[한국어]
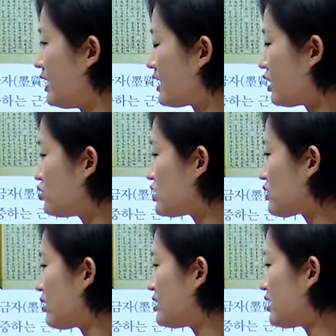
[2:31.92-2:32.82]
현직
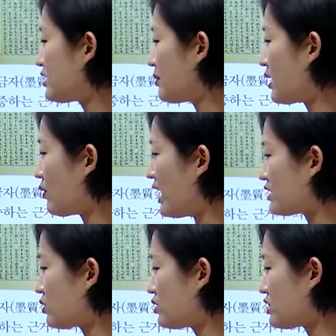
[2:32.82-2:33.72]
관리한테만
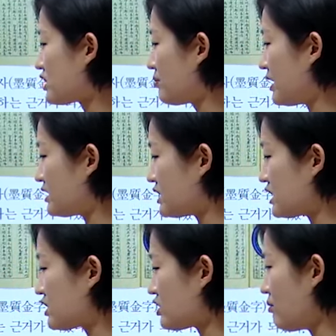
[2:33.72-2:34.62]
과전을 지급하는
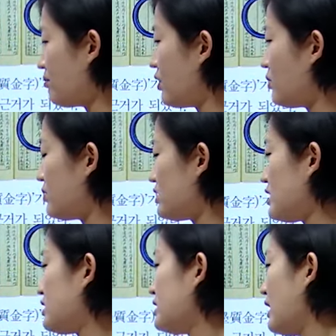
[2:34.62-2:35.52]
직전법을
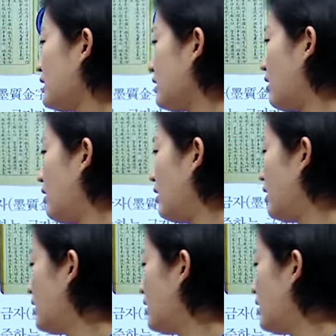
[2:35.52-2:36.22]
실시하는 것.